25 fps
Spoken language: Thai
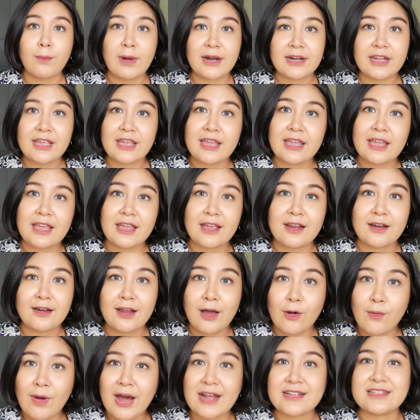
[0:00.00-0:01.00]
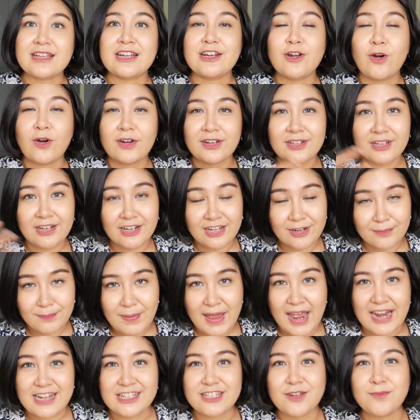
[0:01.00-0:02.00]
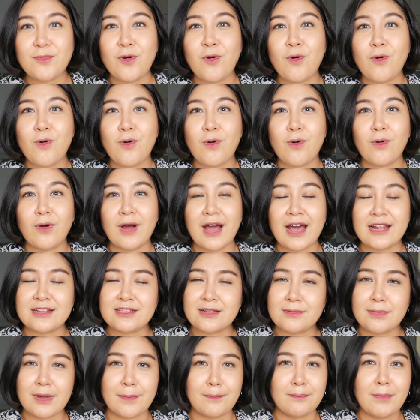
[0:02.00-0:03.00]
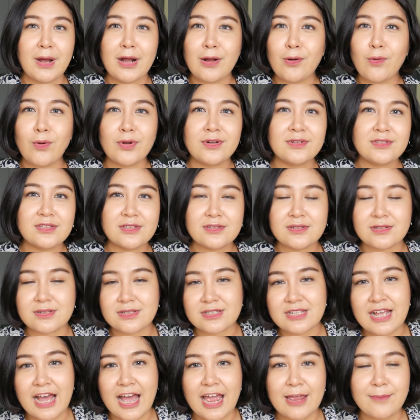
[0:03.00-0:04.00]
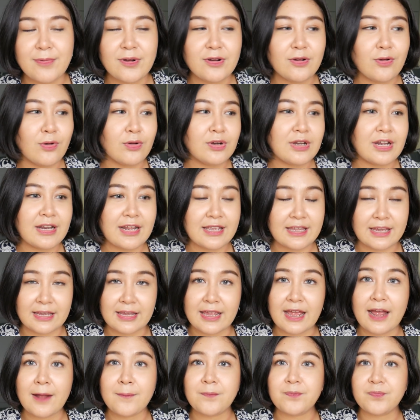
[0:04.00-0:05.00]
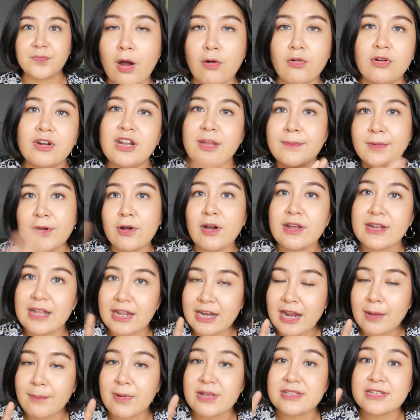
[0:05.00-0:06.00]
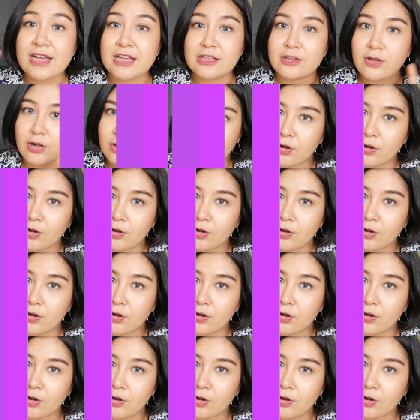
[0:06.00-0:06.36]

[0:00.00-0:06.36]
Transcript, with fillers: บางทีเราอาจจะนอนเกิน8ชั่วโมงอาจจะแบบบางคนตื่นสายบางคนอะไรอย่างเงี้ยเขาก็เลยไม่ค่อยแนะนำให้ใส่ต